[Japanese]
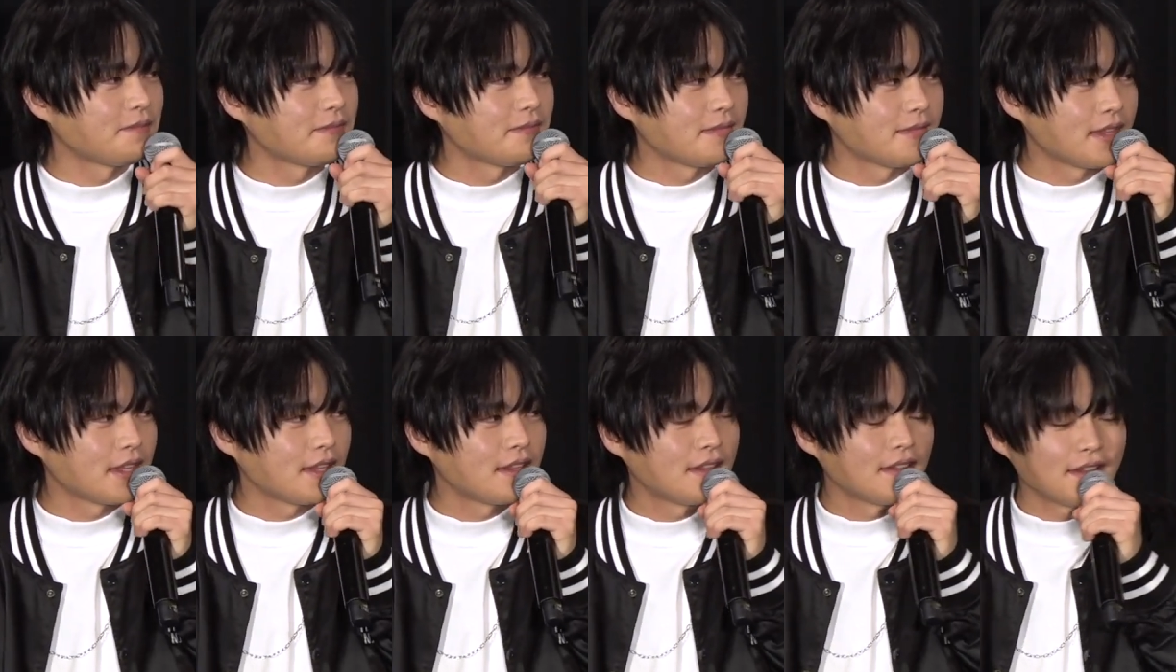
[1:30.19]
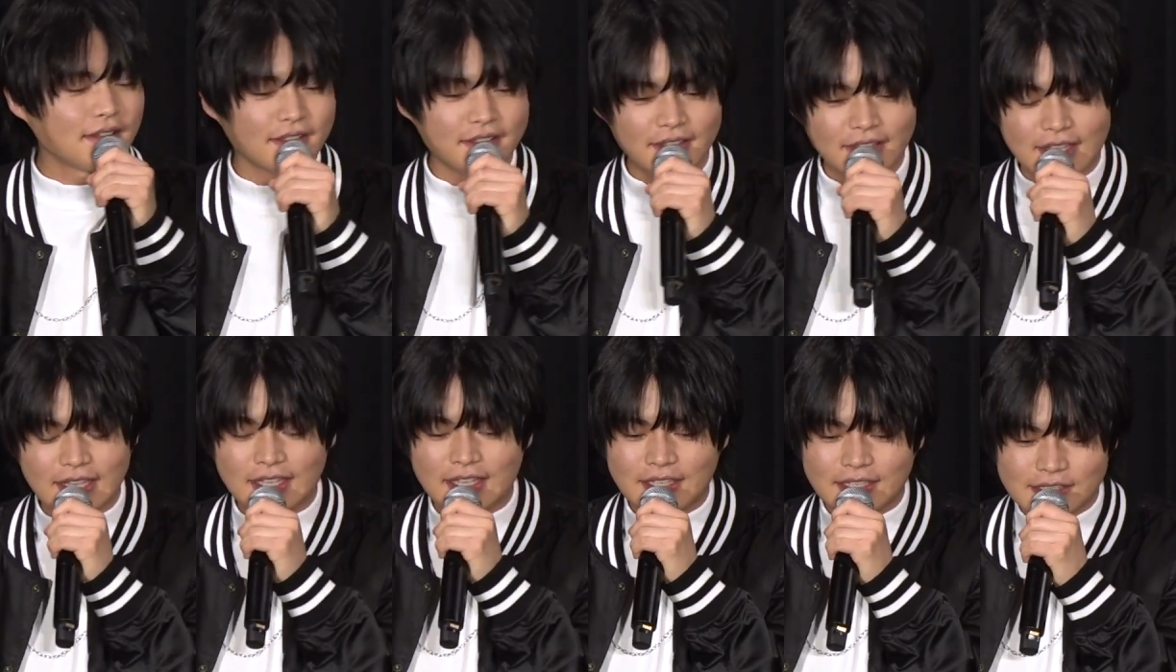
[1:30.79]
なんていうん
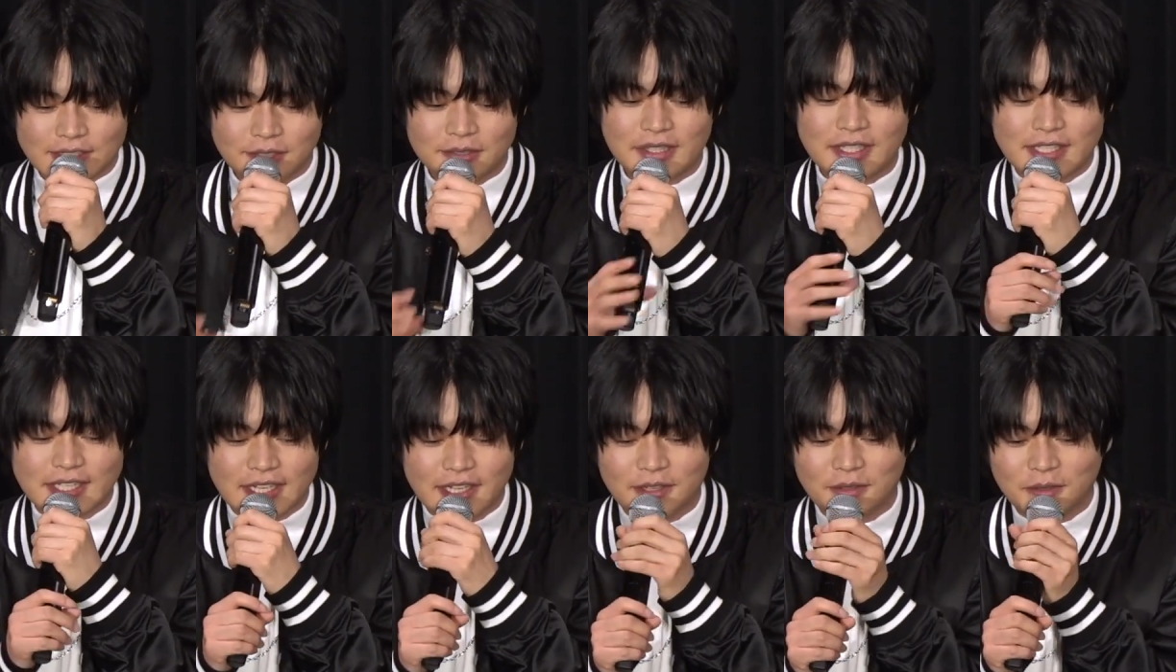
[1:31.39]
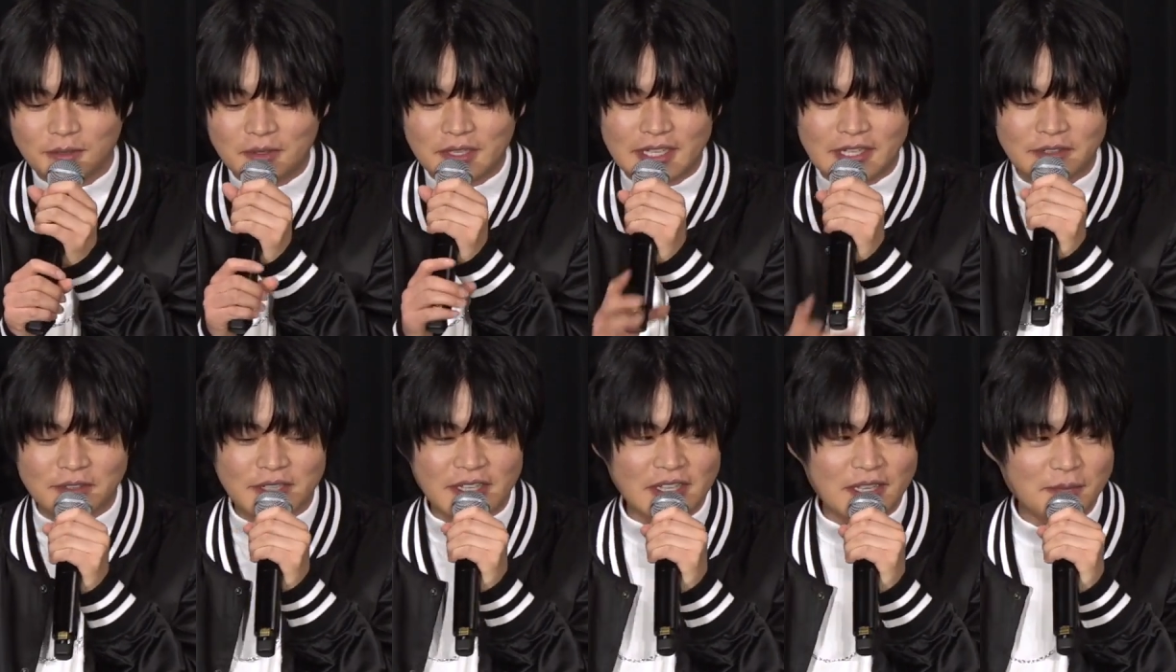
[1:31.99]
ですかこうそうですね世の
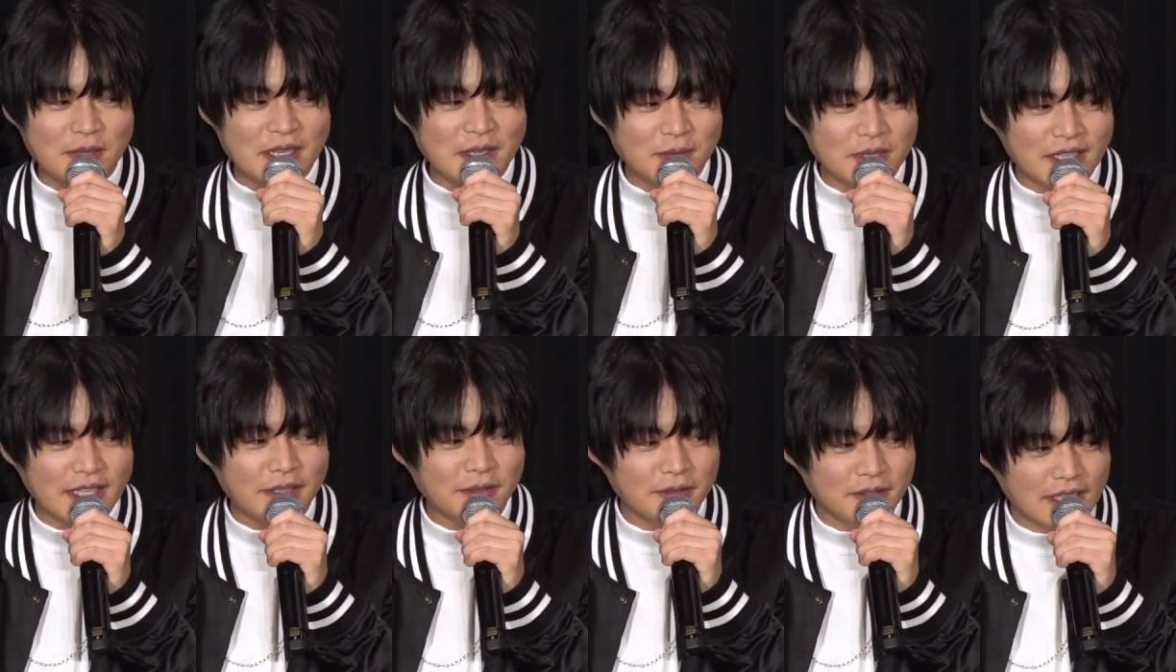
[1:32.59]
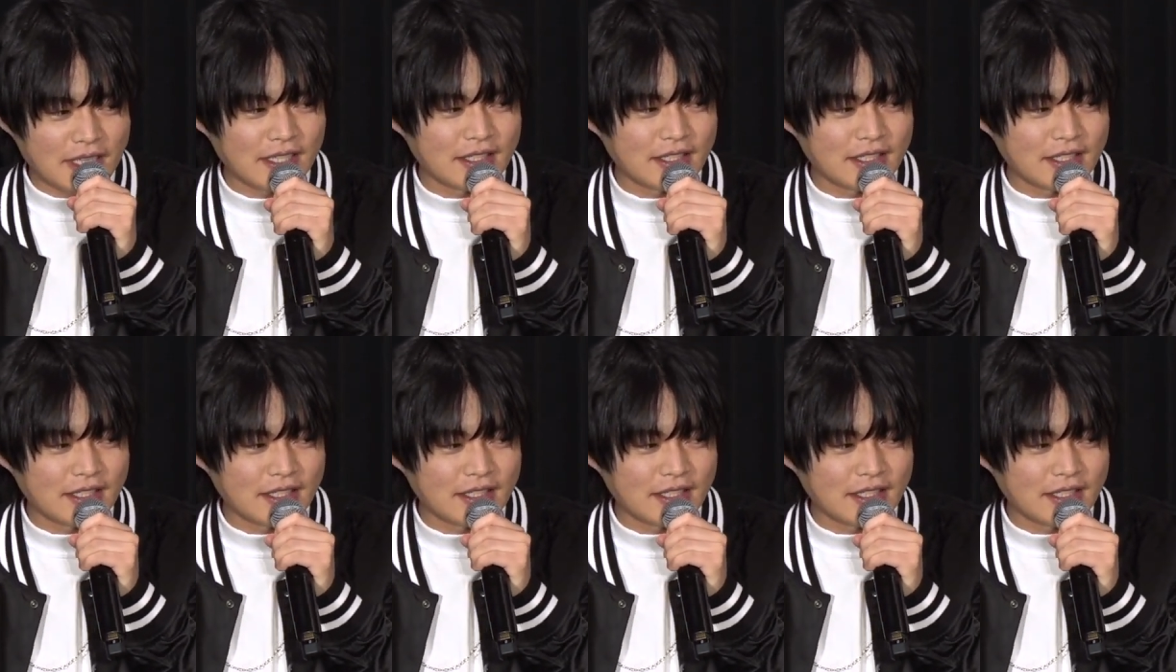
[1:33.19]
中を斜めに見たような